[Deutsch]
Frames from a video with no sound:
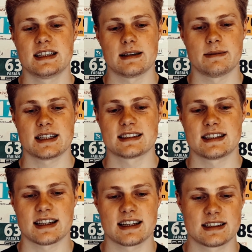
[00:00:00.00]
Am nächsten
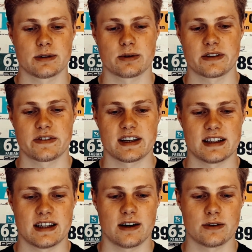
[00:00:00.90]
Tag ging es mir ungefähr
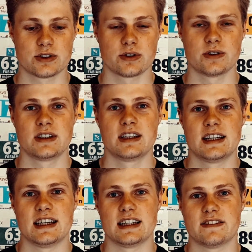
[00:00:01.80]
genauso.
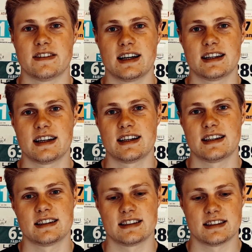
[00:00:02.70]
Ich war
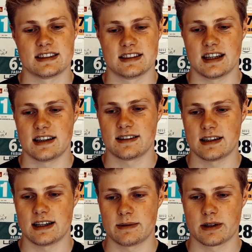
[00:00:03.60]
dann äh, ja
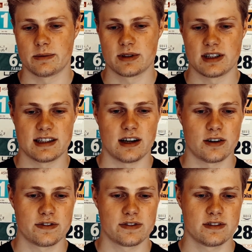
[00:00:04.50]
einmal gemütlich
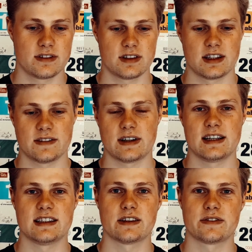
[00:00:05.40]
laufen, äh,
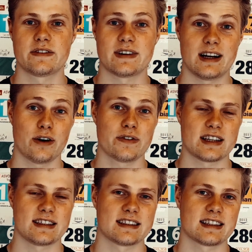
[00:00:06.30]
weil ich auf jeden Fall
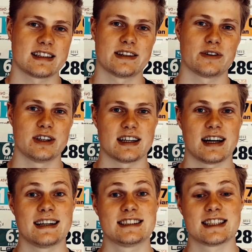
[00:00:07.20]
Lauftechnik trainieren wollte
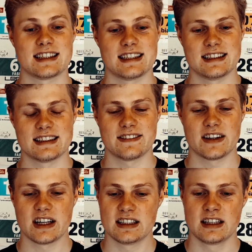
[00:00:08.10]
anstatt den
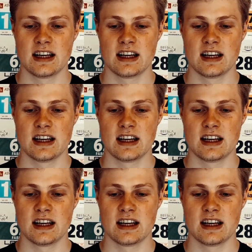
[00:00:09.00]
Intervallen